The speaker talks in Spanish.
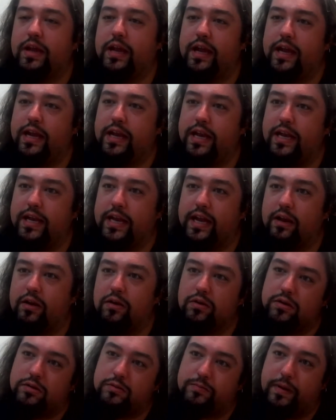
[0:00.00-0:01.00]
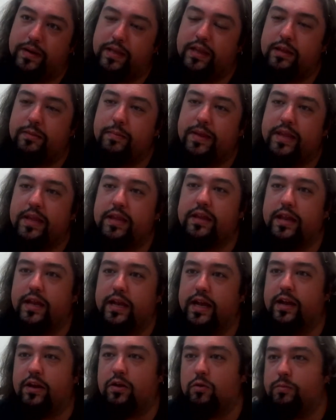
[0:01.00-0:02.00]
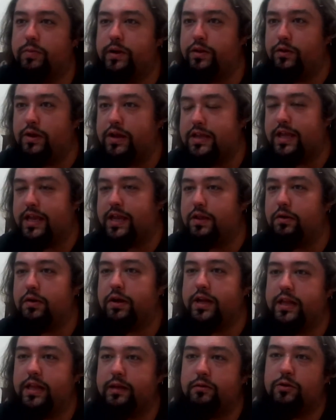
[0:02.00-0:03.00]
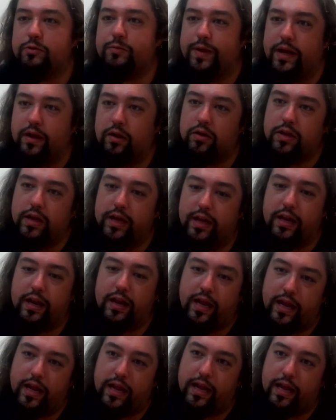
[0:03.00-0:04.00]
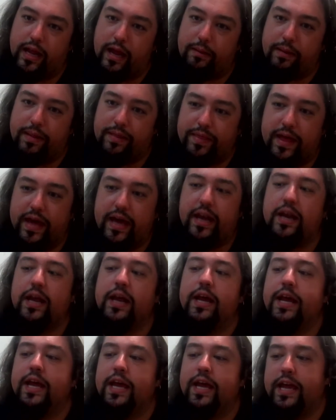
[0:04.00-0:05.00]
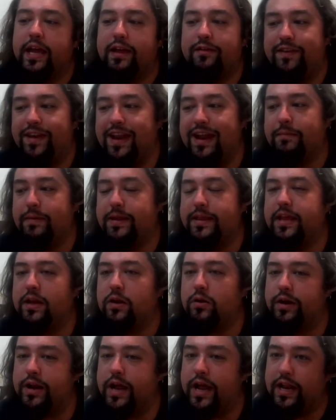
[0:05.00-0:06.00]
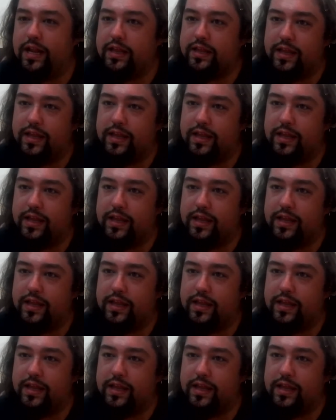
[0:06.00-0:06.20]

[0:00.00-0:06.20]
en el que los participantes tienen que ir cumpliendo una serie de objetivos para conseguir eh, avanzar y finalmente lograr el